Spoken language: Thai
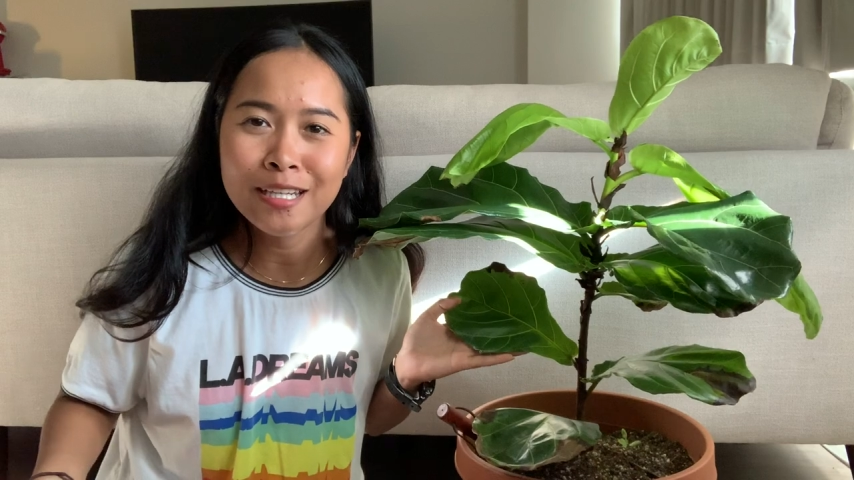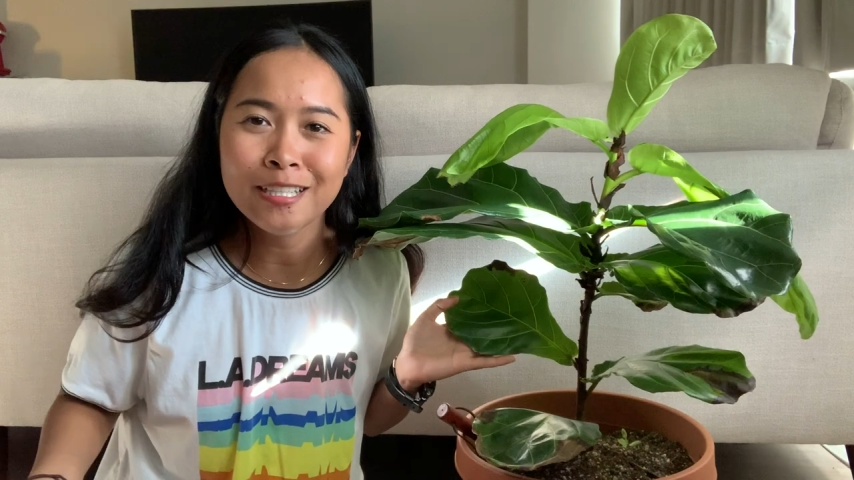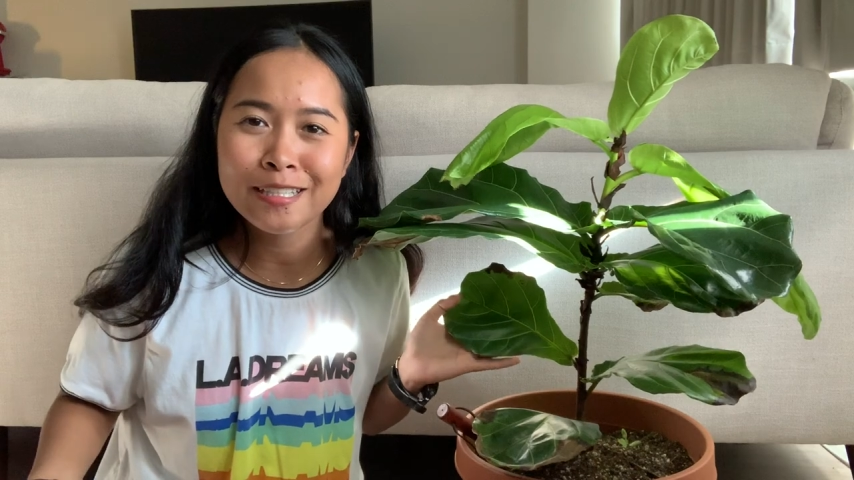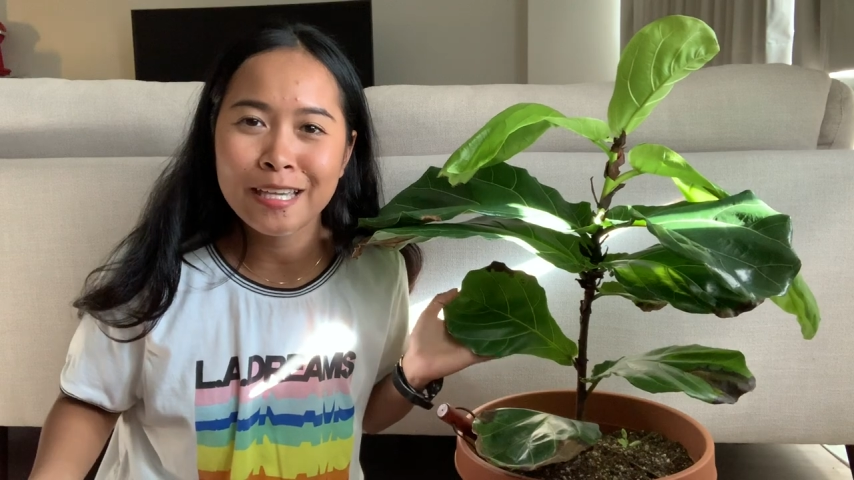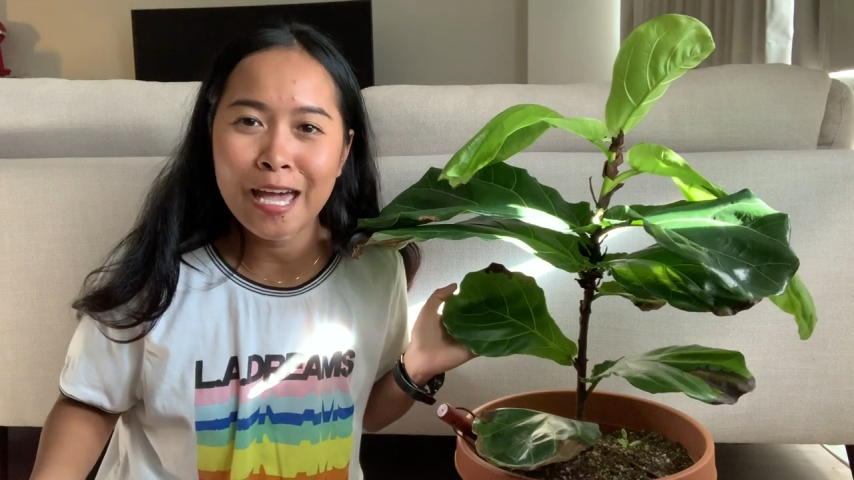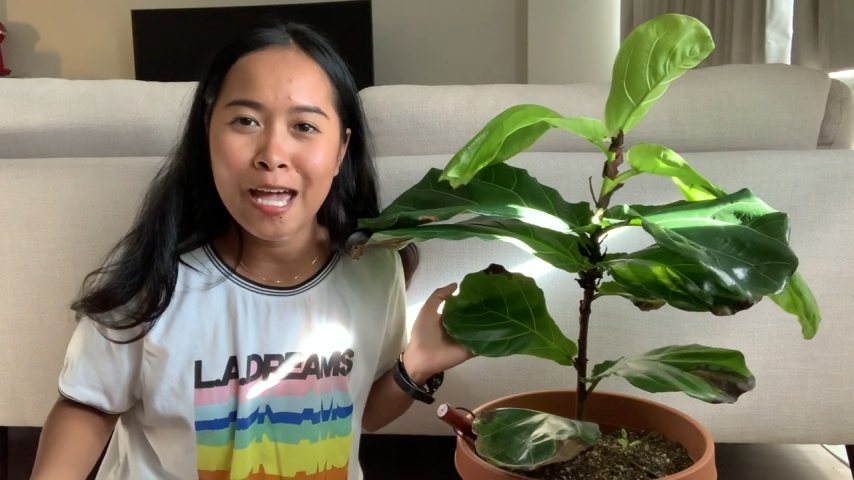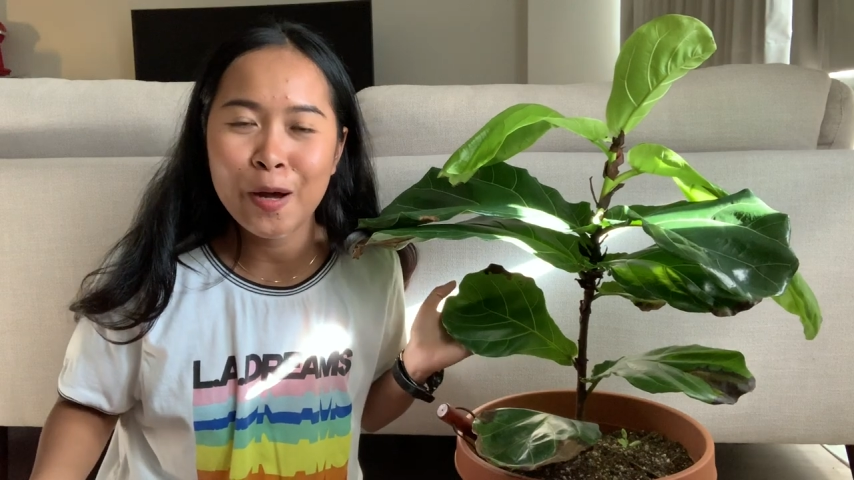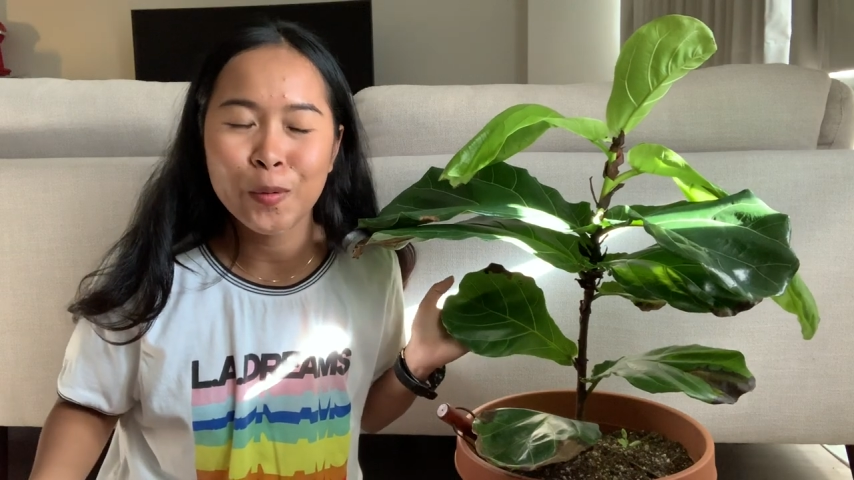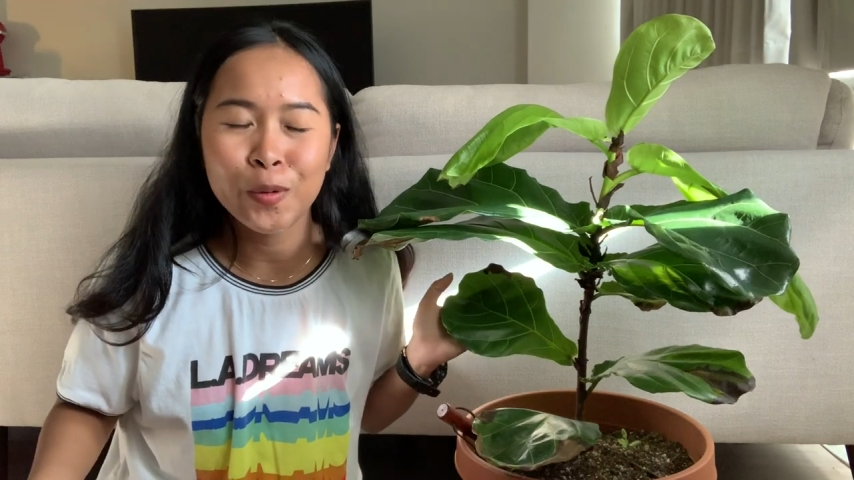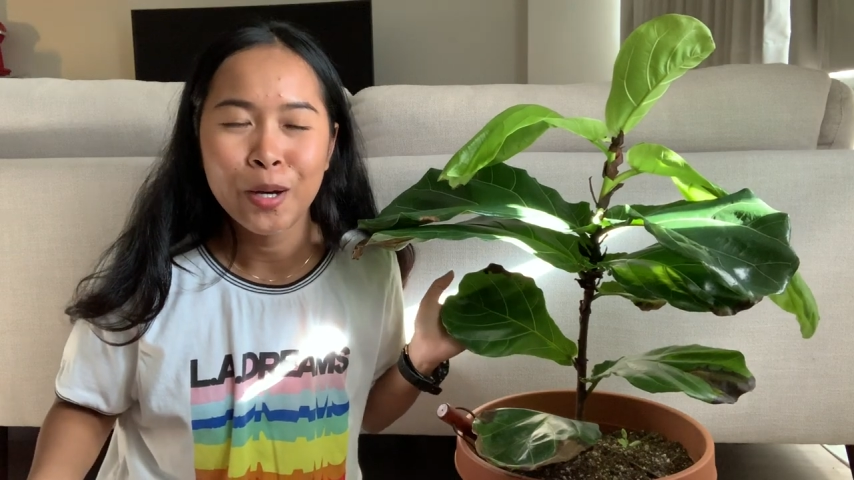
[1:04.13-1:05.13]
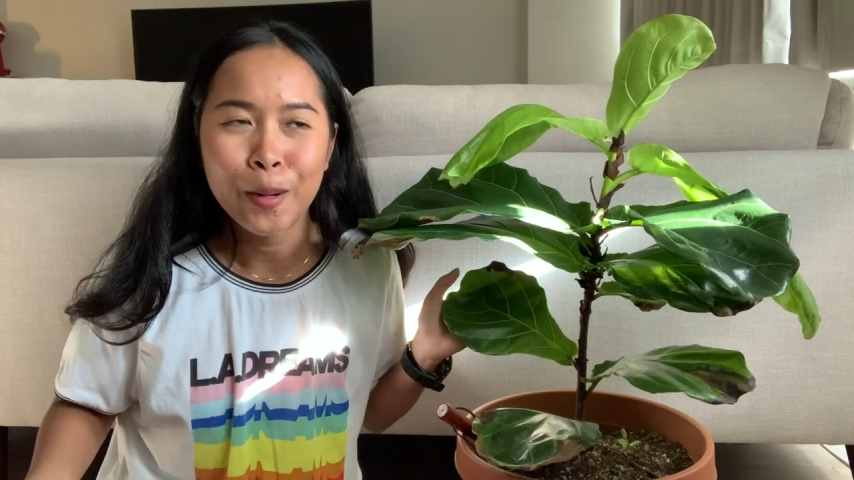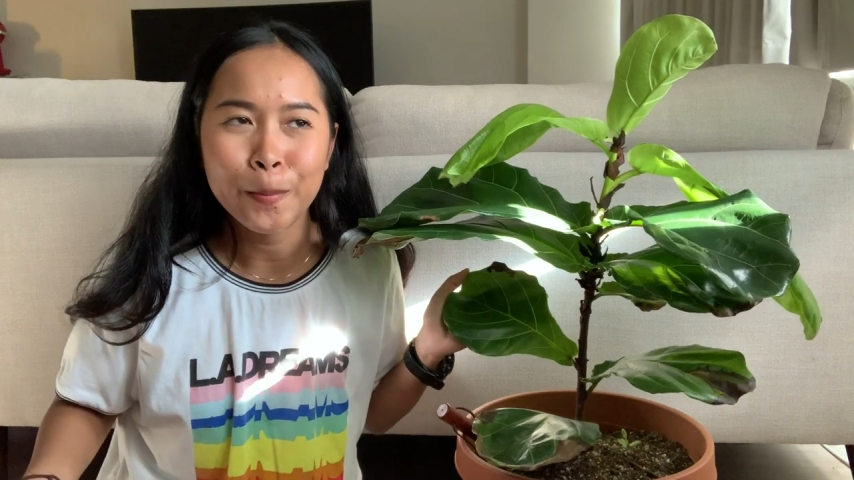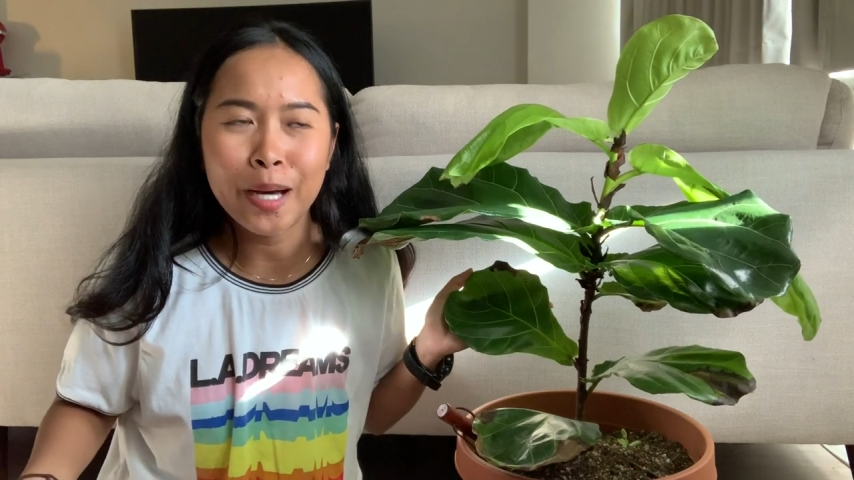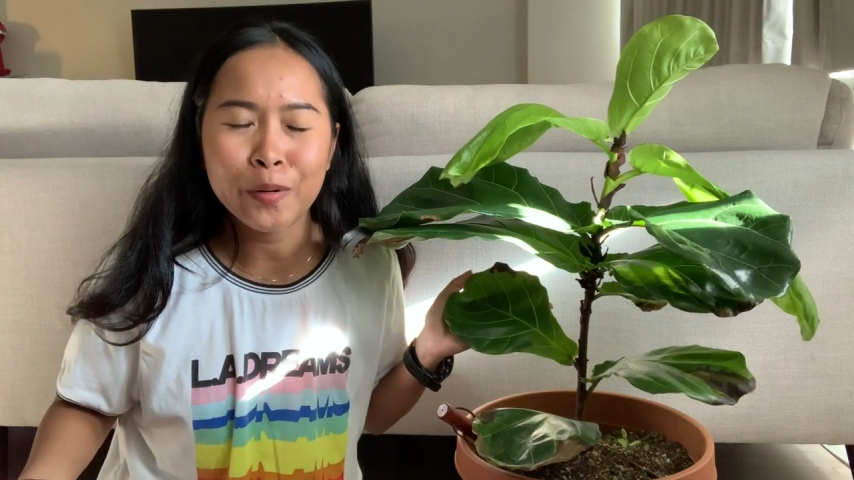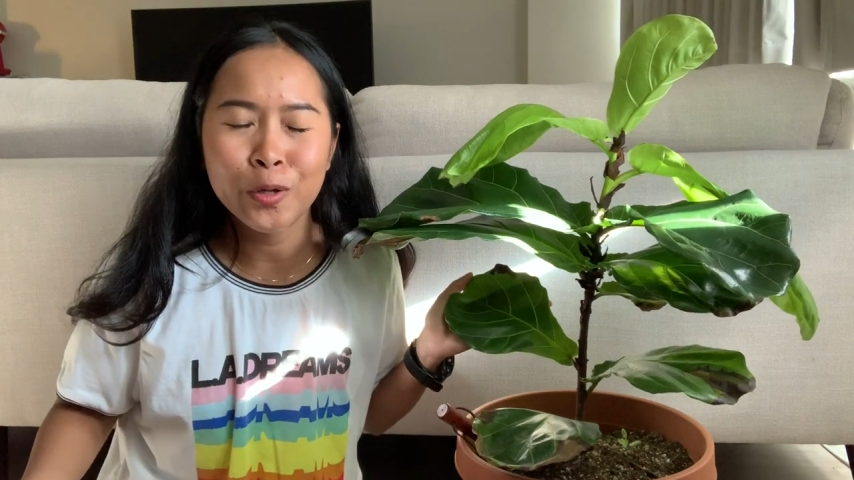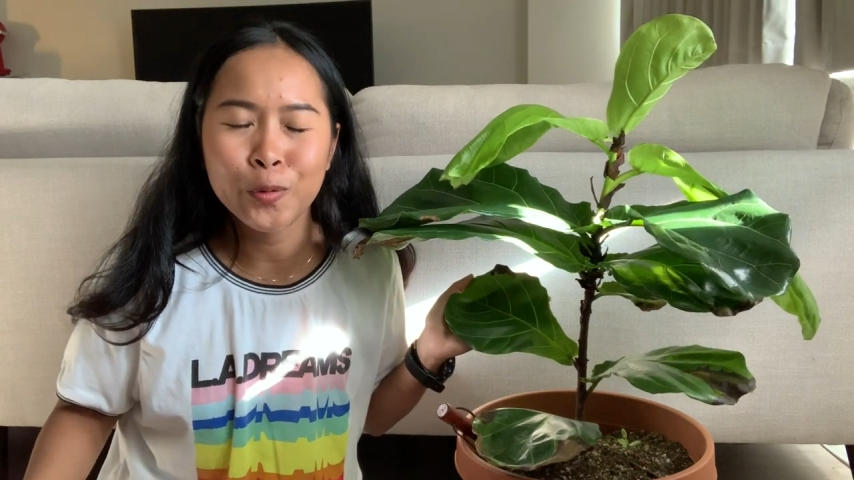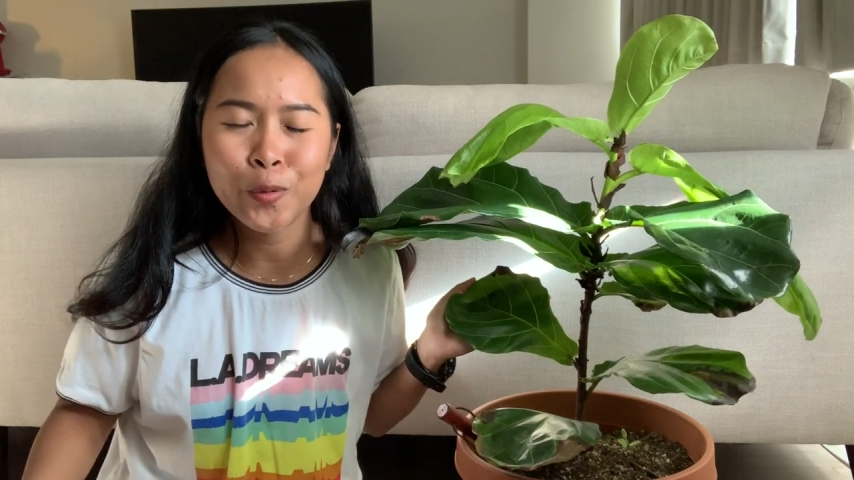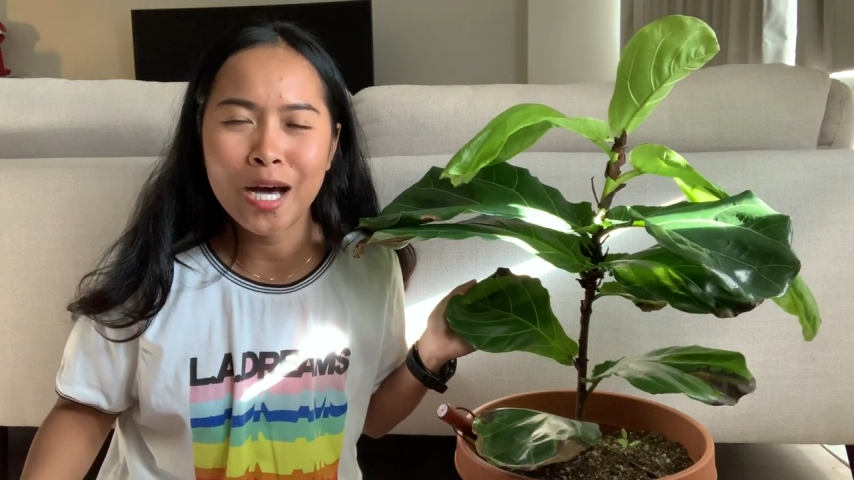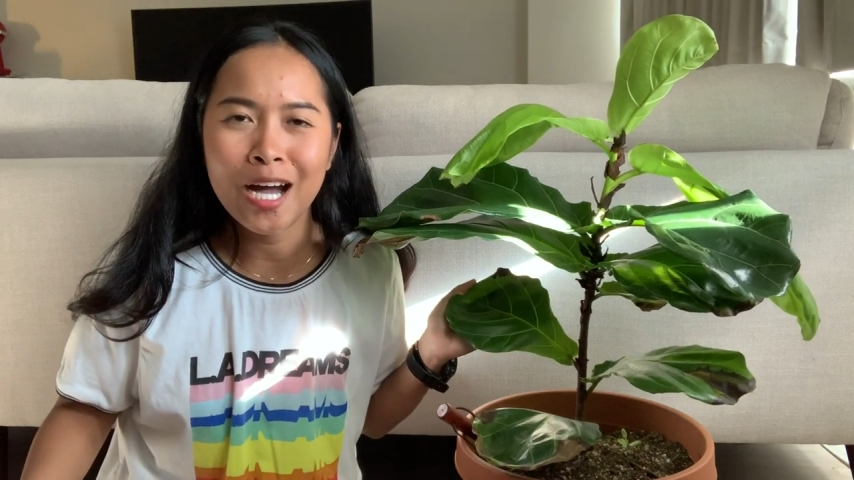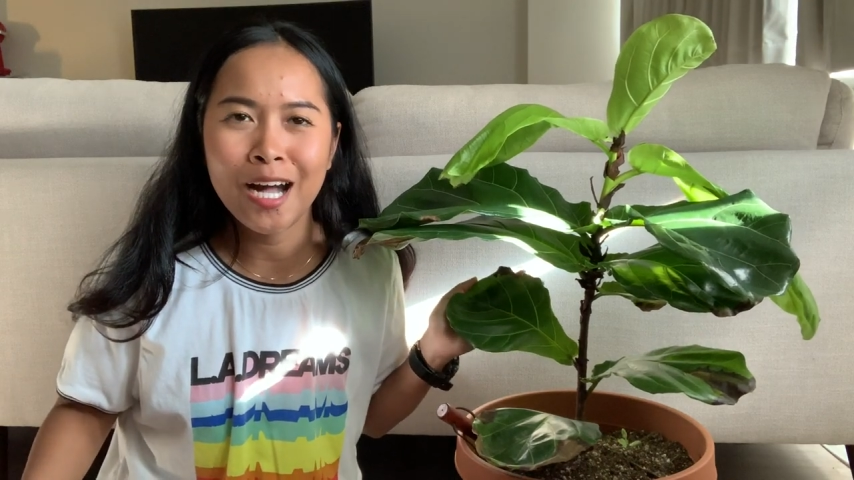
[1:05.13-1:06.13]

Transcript: หนึ่งแก้วปรากฏว่า